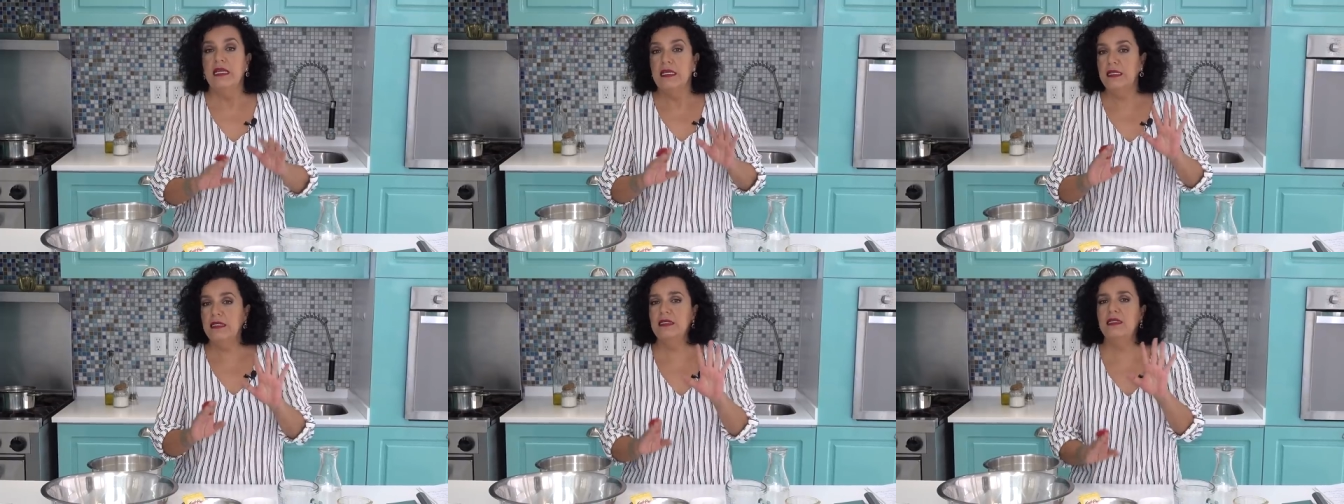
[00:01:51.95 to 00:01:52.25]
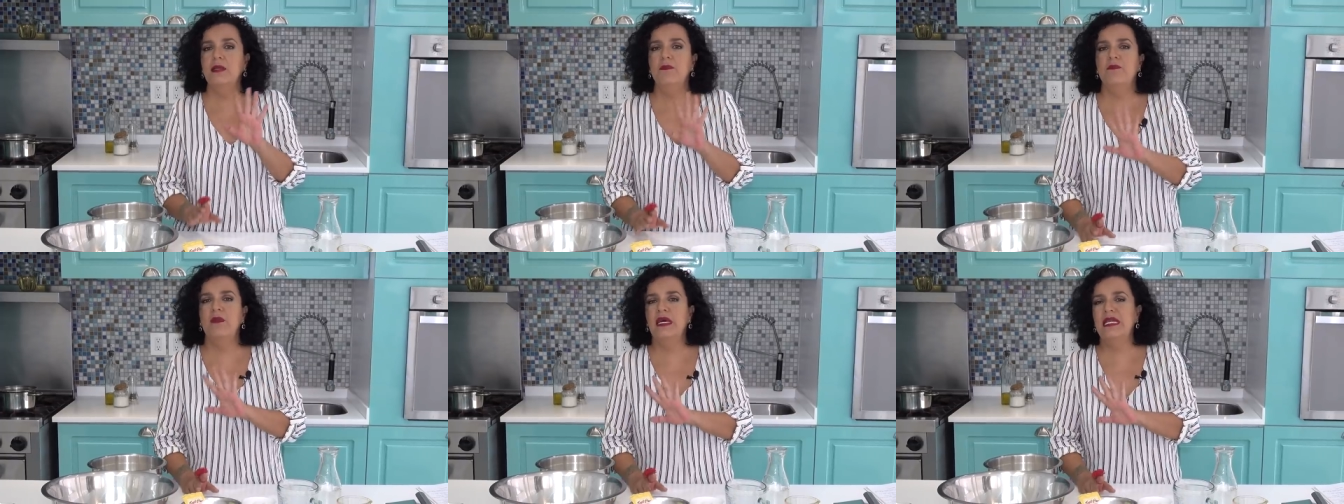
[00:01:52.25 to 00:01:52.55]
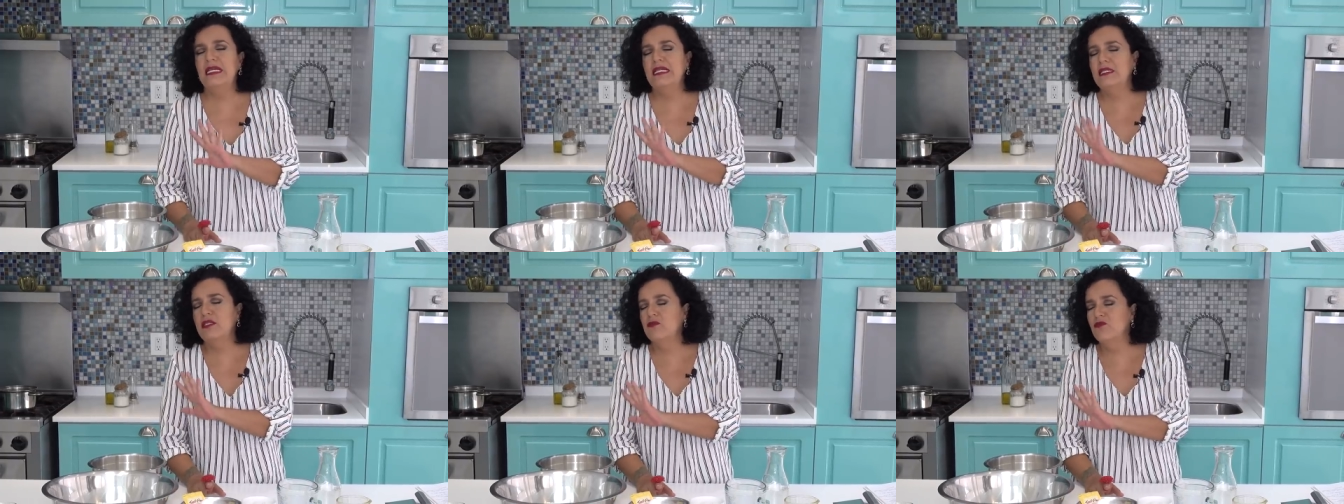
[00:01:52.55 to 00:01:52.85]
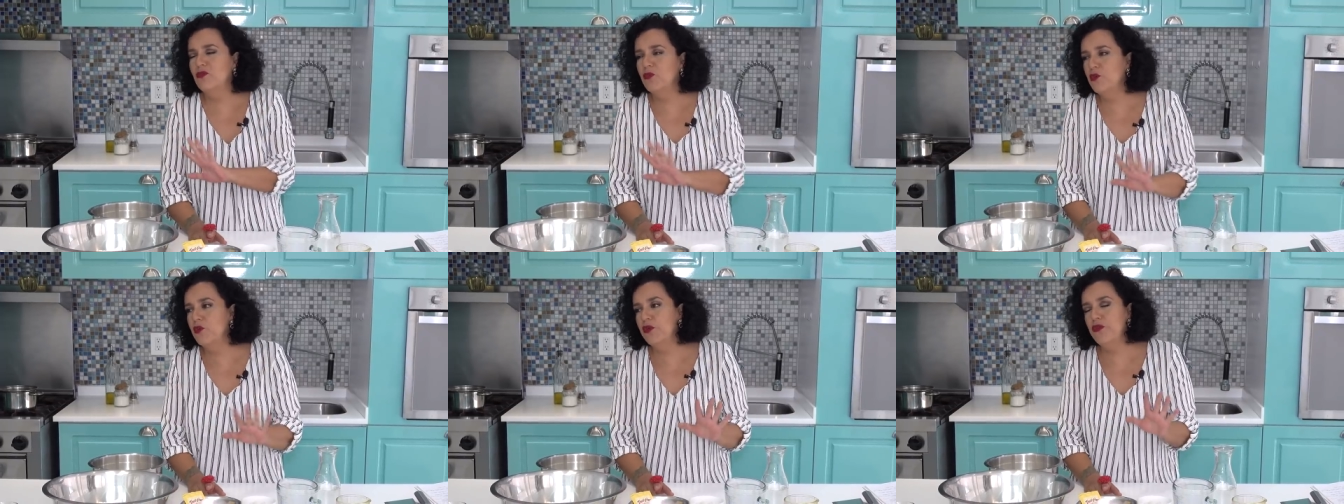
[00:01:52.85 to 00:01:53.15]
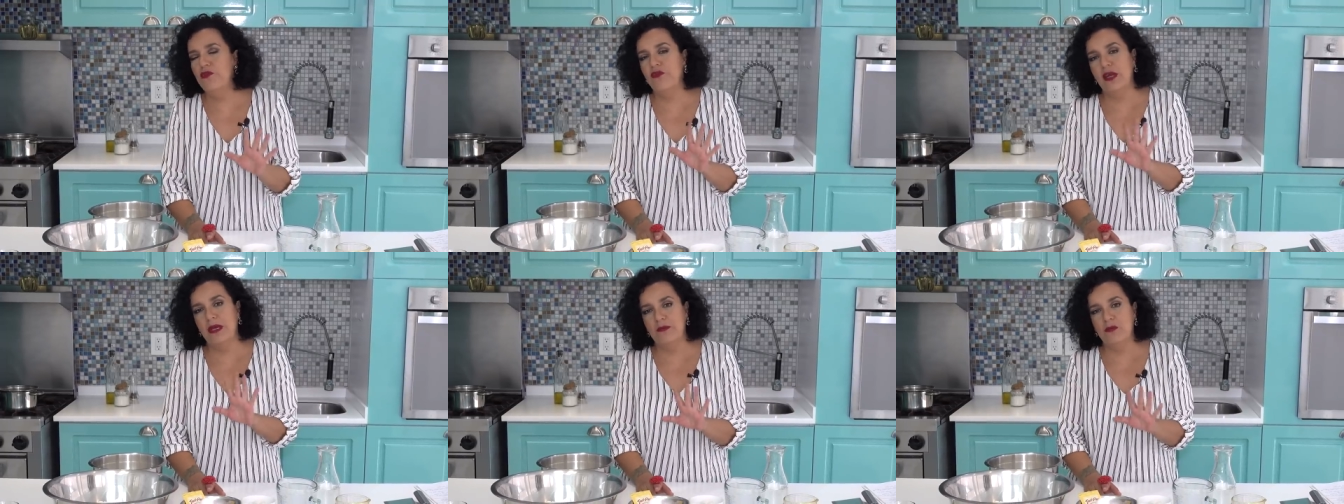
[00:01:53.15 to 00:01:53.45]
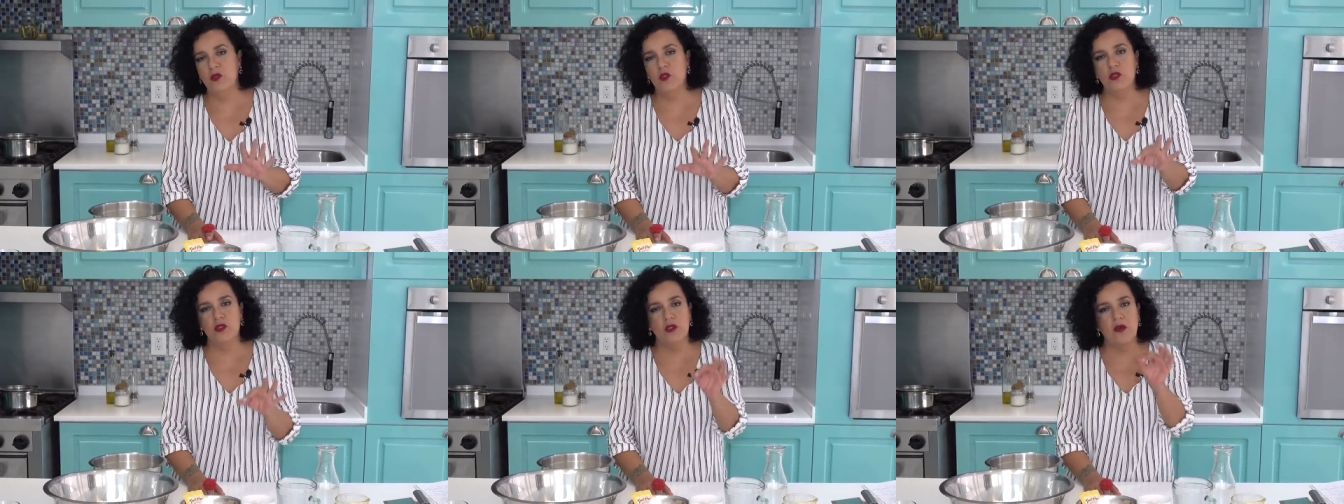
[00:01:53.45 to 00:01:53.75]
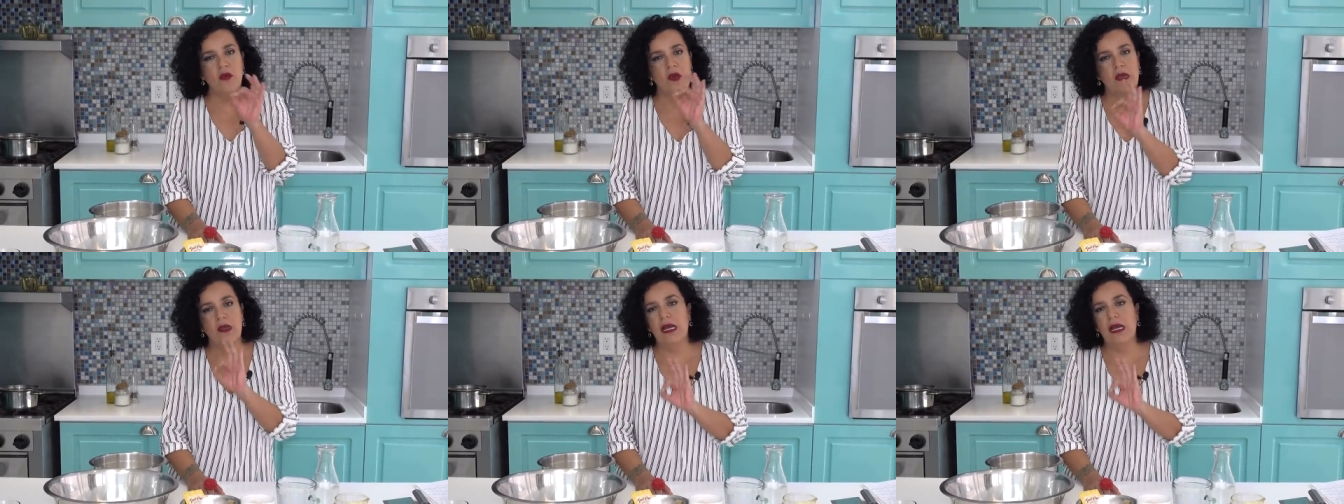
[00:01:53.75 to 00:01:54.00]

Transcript: Este pan es muy famoso,